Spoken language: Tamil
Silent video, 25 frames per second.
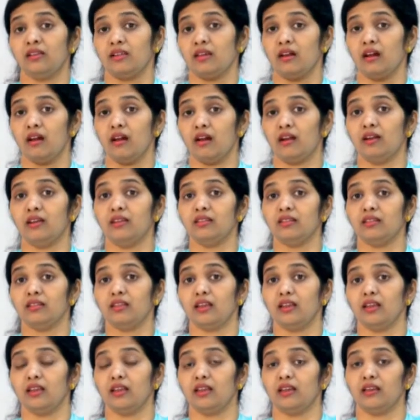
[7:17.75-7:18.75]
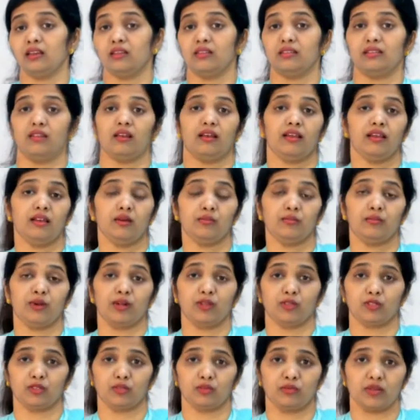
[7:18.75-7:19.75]
ஞானத்தை எனக்கு
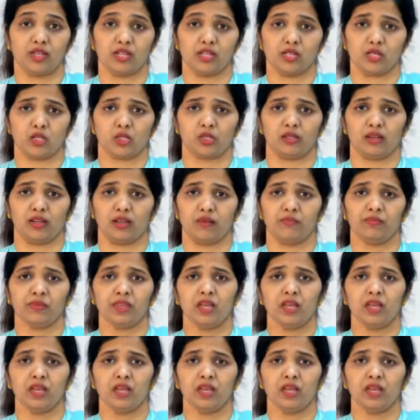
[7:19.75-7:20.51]
தெரியப்படுத்தும் என்று சொல்லி